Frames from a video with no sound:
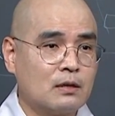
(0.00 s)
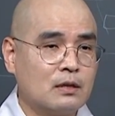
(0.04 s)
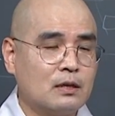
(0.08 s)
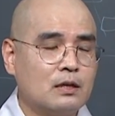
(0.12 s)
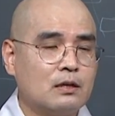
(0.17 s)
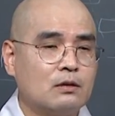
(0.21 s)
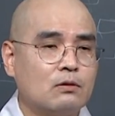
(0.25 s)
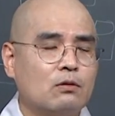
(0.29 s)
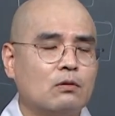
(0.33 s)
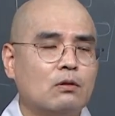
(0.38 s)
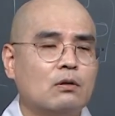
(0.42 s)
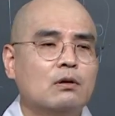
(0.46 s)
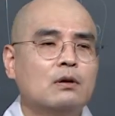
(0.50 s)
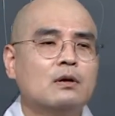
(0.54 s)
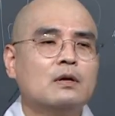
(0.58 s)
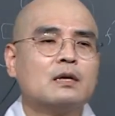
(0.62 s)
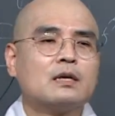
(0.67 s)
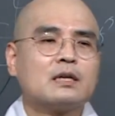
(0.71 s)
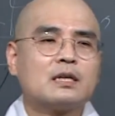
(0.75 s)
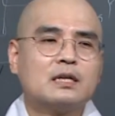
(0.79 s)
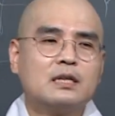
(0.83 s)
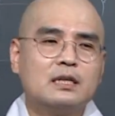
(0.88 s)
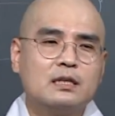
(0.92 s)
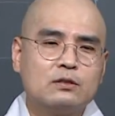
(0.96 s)
그리고
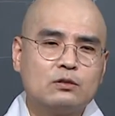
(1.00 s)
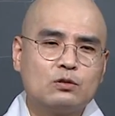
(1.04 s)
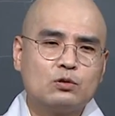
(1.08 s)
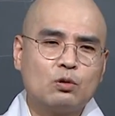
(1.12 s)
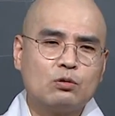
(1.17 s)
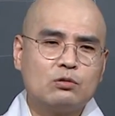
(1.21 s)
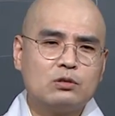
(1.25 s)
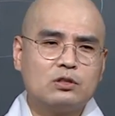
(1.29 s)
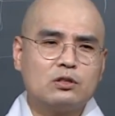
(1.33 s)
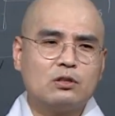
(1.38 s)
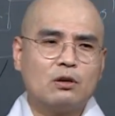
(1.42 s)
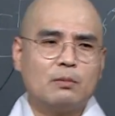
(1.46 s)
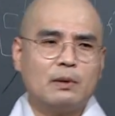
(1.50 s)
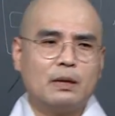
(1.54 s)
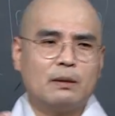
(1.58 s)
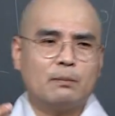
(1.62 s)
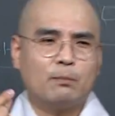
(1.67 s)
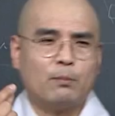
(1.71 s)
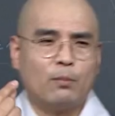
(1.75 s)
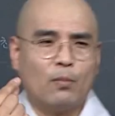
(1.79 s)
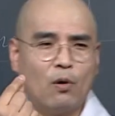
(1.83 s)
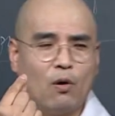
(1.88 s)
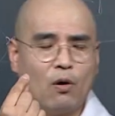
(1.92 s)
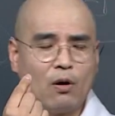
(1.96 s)
그 초점에
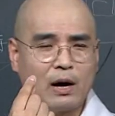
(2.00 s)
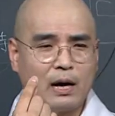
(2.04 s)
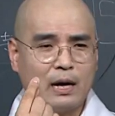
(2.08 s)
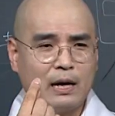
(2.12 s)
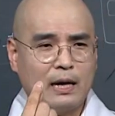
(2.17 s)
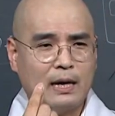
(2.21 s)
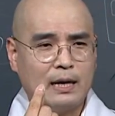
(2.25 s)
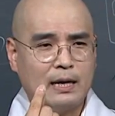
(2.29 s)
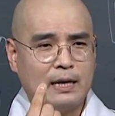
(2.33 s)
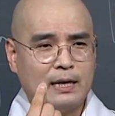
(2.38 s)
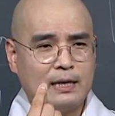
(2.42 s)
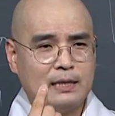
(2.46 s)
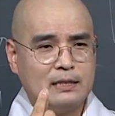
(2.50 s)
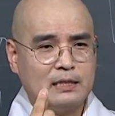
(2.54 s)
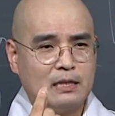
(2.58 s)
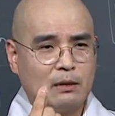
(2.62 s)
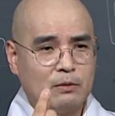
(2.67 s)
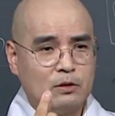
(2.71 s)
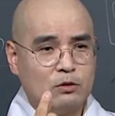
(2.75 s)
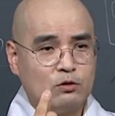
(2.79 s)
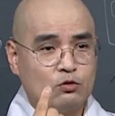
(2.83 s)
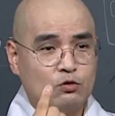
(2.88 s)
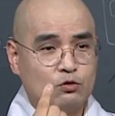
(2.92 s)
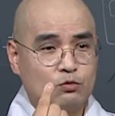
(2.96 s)
뭐가
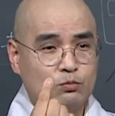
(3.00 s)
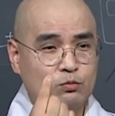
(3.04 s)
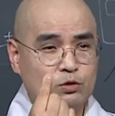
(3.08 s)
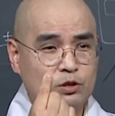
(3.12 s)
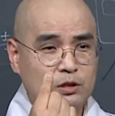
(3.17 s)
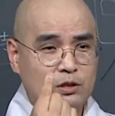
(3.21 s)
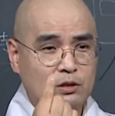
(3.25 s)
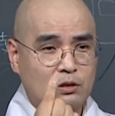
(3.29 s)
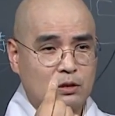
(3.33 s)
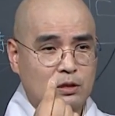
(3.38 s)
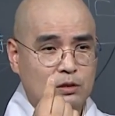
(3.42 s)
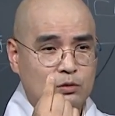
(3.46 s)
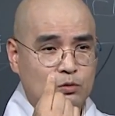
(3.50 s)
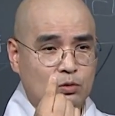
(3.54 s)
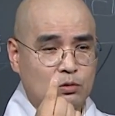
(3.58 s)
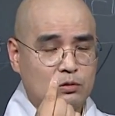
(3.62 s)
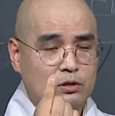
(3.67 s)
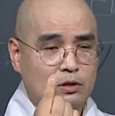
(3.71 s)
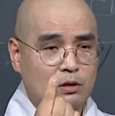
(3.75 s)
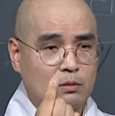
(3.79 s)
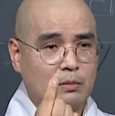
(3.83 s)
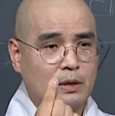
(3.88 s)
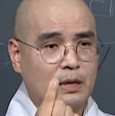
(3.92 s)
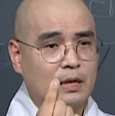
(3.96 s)
있냐면 유물적인
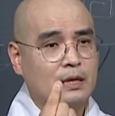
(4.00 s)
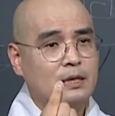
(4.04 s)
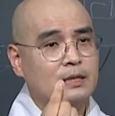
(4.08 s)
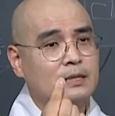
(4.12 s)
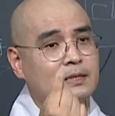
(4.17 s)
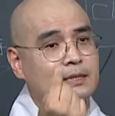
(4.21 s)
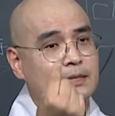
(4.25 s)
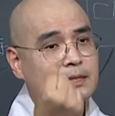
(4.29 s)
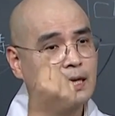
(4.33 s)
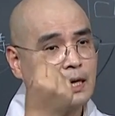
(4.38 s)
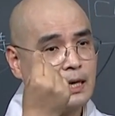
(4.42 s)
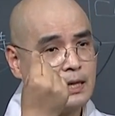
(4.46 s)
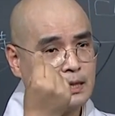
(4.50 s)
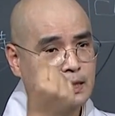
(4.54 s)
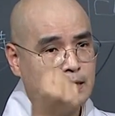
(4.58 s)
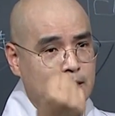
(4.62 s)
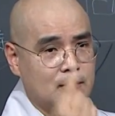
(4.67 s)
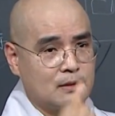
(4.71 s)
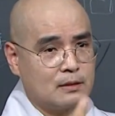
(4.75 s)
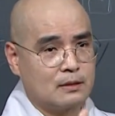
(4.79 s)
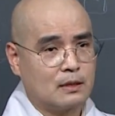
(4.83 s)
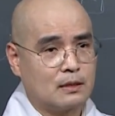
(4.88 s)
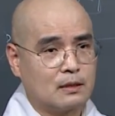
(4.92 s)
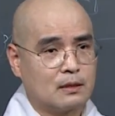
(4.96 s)
초점에 사리가
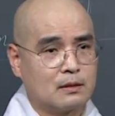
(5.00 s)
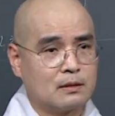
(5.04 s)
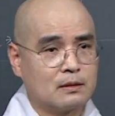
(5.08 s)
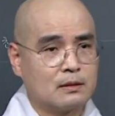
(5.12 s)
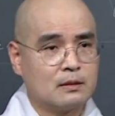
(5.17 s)
등장.